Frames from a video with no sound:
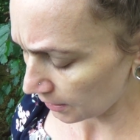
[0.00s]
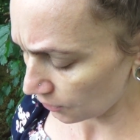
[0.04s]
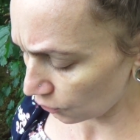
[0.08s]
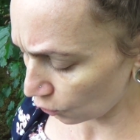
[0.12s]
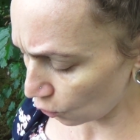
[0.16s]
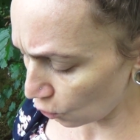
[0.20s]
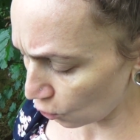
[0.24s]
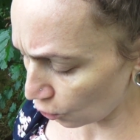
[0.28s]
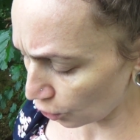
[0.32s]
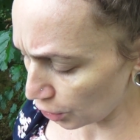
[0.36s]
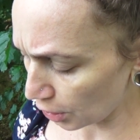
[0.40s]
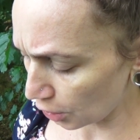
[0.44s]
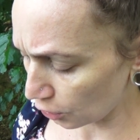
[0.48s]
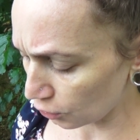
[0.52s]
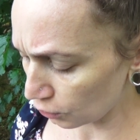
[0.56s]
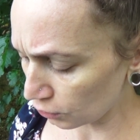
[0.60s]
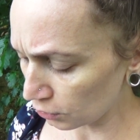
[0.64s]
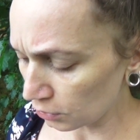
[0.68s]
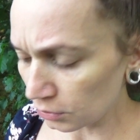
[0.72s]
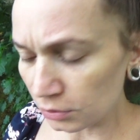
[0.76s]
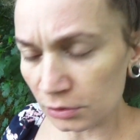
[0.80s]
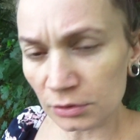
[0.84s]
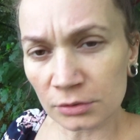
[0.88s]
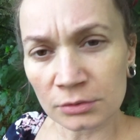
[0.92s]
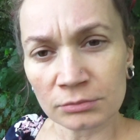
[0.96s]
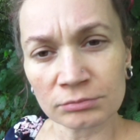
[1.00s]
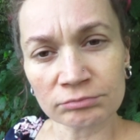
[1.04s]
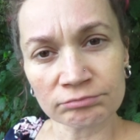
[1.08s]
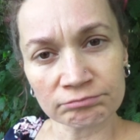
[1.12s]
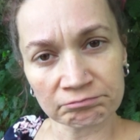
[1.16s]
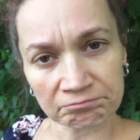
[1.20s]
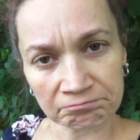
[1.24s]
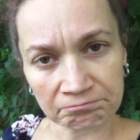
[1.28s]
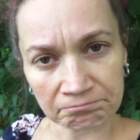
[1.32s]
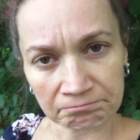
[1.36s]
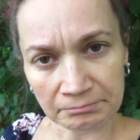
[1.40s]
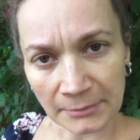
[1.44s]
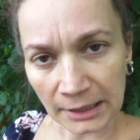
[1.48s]
Druck nach unten,
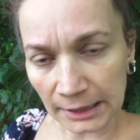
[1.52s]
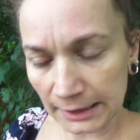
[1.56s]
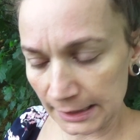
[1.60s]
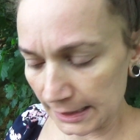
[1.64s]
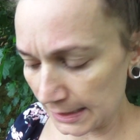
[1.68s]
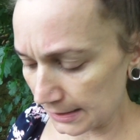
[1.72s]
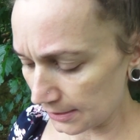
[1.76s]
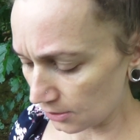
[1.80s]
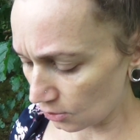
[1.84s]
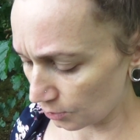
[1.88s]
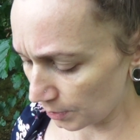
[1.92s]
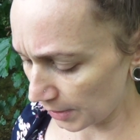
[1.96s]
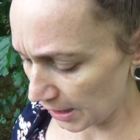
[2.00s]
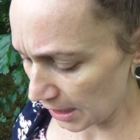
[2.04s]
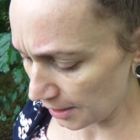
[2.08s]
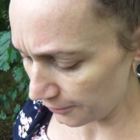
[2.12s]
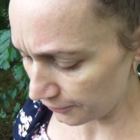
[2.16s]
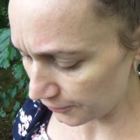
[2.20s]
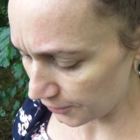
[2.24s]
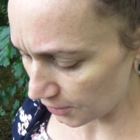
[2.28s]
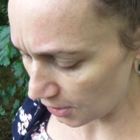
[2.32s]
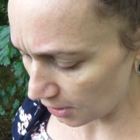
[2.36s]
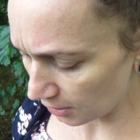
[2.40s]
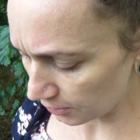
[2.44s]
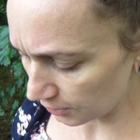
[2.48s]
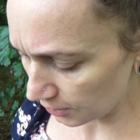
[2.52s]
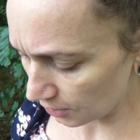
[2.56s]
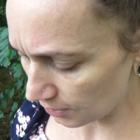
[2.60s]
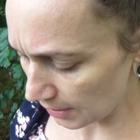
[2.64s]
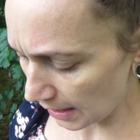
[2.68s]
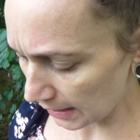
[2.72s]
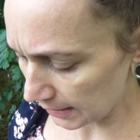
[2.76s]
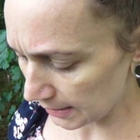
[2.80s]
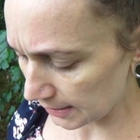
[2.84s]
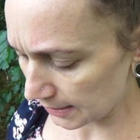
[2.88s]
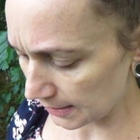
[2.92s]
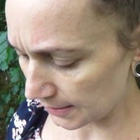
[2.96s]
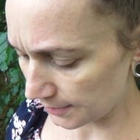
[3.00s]
Magnesium hilft, sagt der
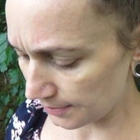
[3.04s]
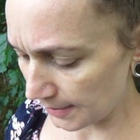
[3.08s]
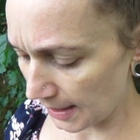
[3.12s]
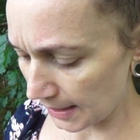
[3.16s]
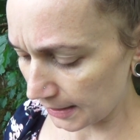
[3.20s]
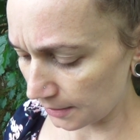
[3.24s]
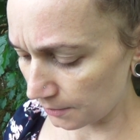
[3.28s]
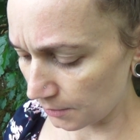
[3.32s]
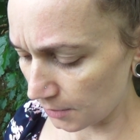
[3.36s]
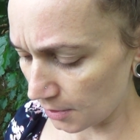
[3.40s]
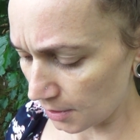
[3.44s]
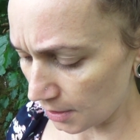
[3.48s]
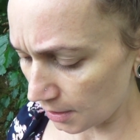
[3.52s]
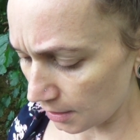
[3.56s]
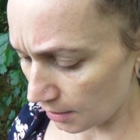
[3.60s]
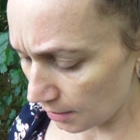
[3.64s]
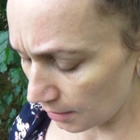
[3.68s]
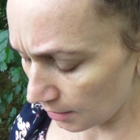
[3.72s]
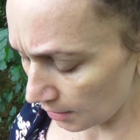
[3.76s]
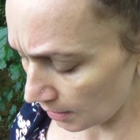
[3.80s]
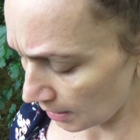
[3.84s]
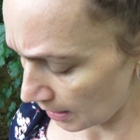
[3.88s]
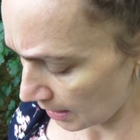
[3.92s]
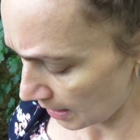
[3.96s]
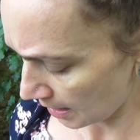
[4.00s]
Arzt, das werde ich machen.